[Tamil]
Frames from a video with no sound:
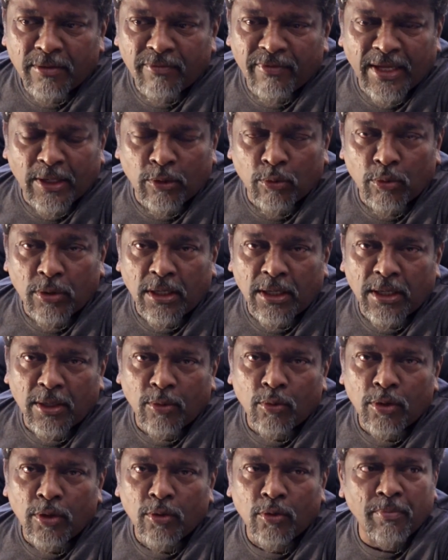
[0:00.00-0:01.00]
அது வேற ஒரு
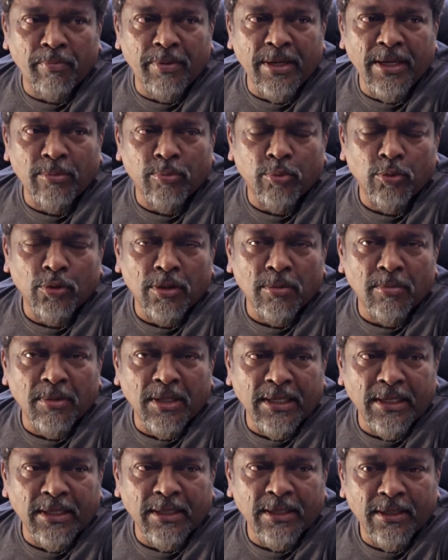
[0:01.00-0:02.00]
ஆளாக உள்ள ஒரு பேய் பூந்த
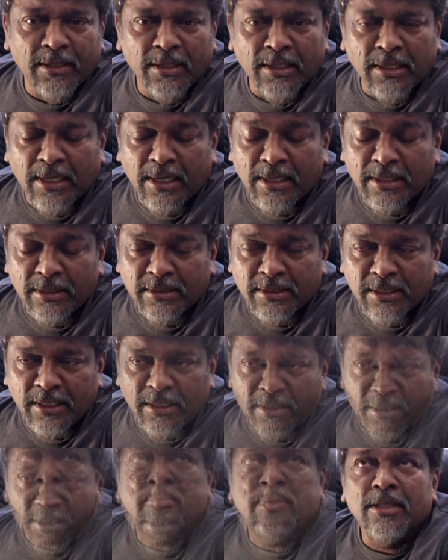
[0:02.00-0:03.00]
மாதிரி எனக்கு
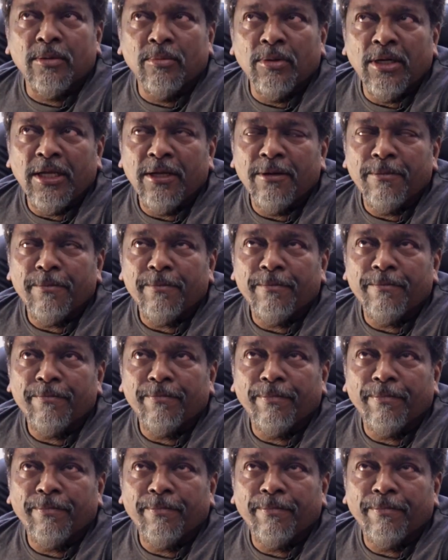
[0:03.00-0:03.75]
ஆயிடுச்சு மற்றபடி